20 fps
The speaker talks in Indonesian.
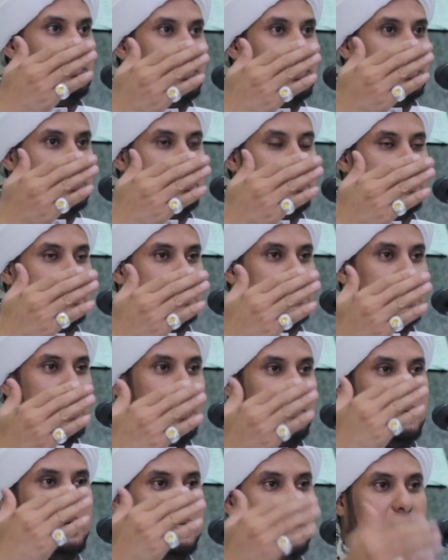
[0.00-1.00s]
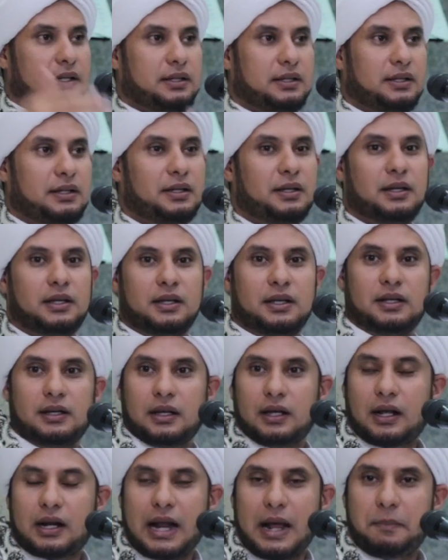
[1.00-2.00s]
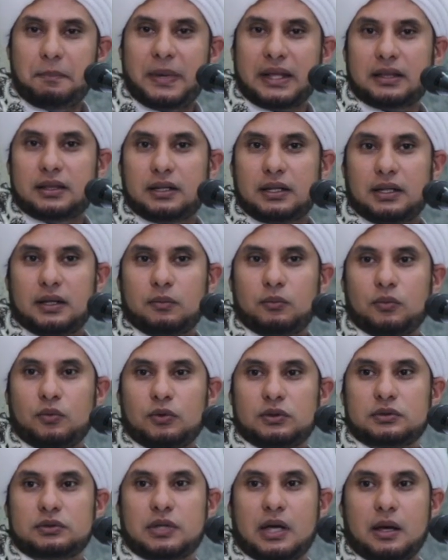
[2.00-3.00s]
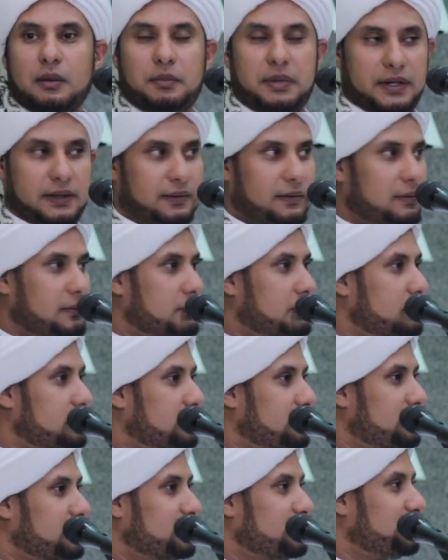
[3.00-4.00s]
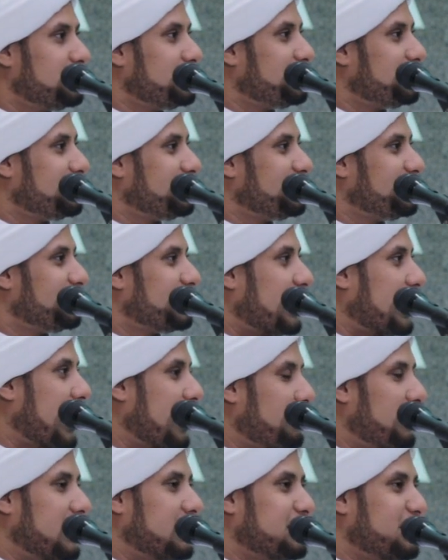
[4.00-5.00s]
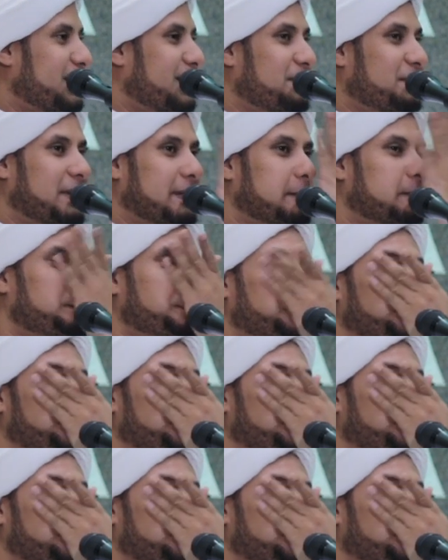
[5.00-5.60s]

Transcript: wis ya apa ini rapat ini sahabat rapat sahabat